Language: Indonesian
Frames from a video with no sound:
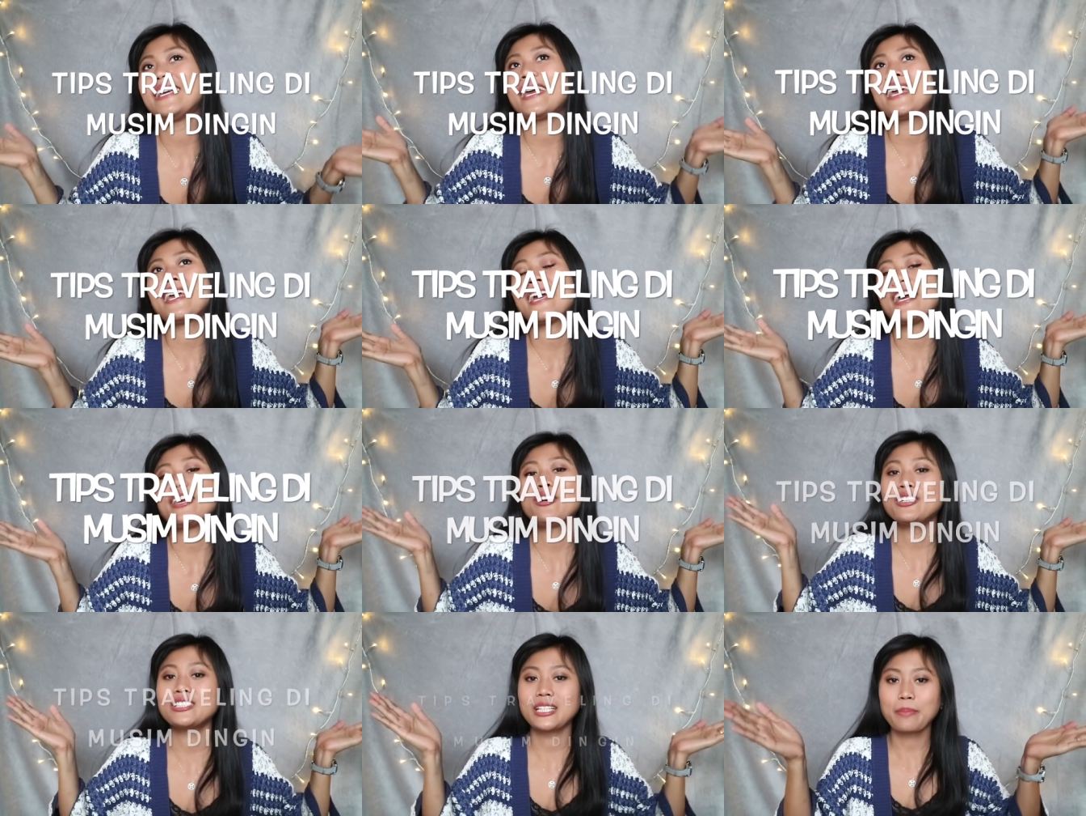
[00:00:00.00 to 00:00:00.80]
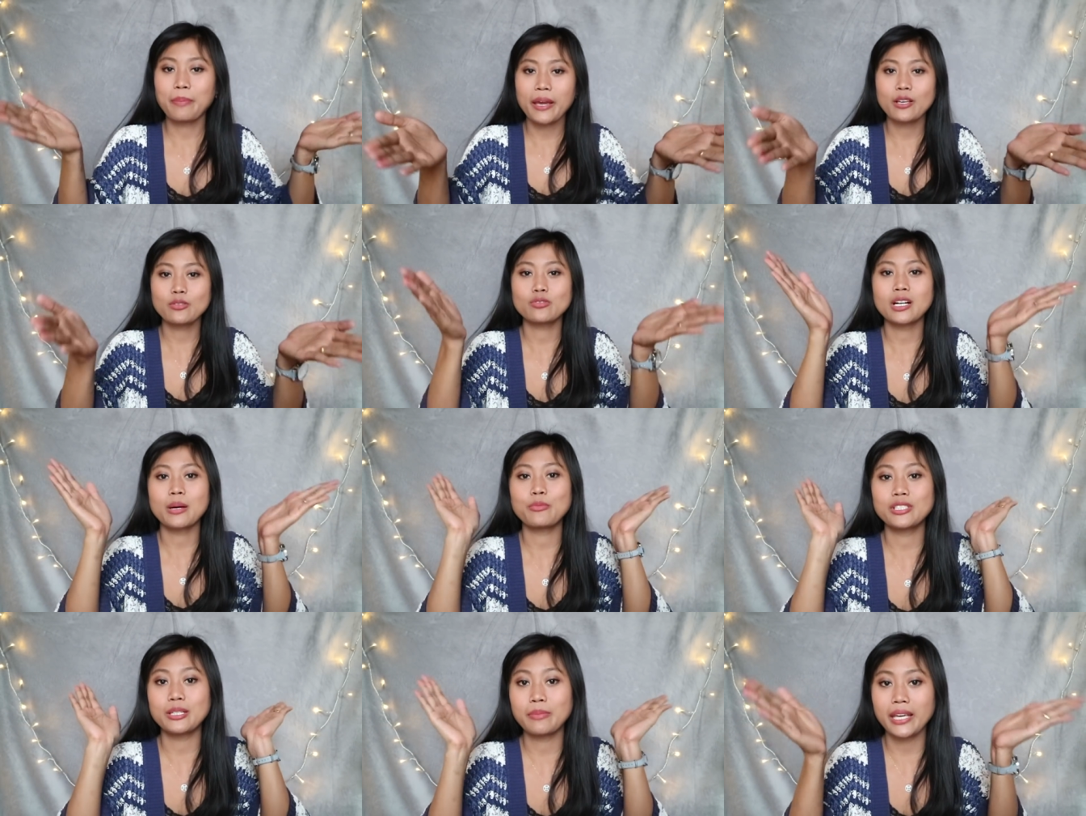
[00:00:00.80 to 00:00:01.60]
Yeay, ayo siapa yang
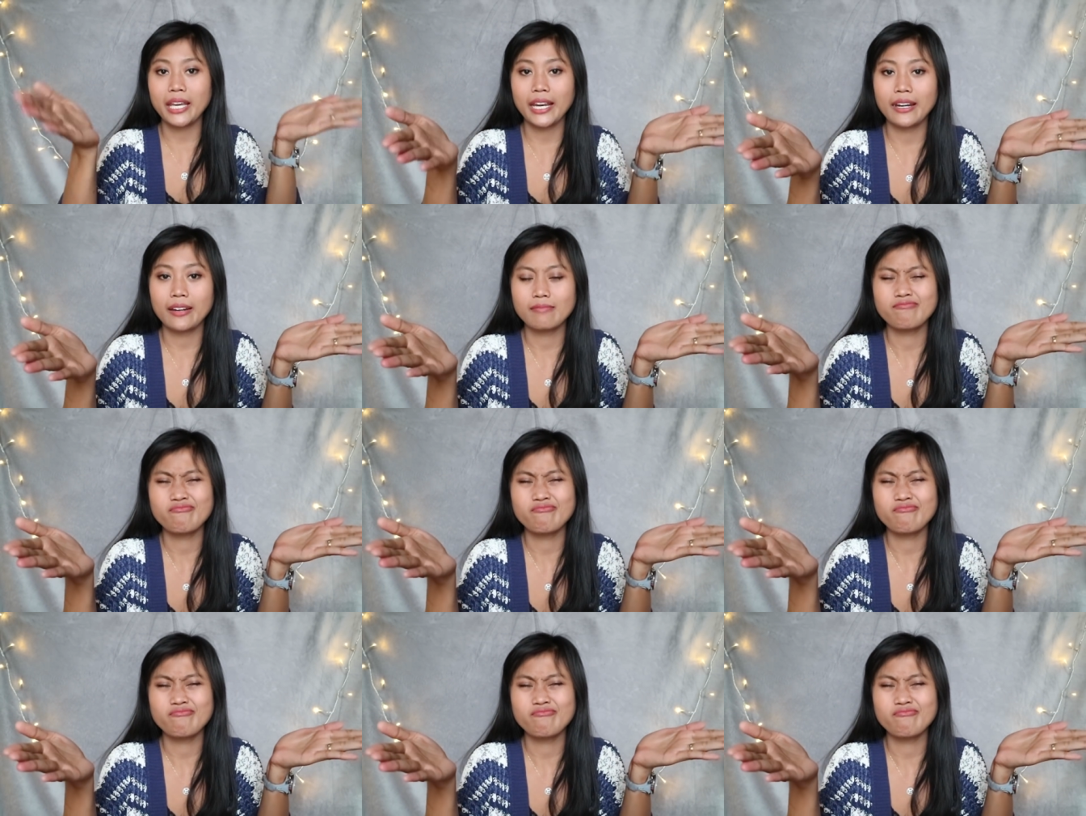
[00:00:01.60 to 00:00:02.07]
suka musim dingin?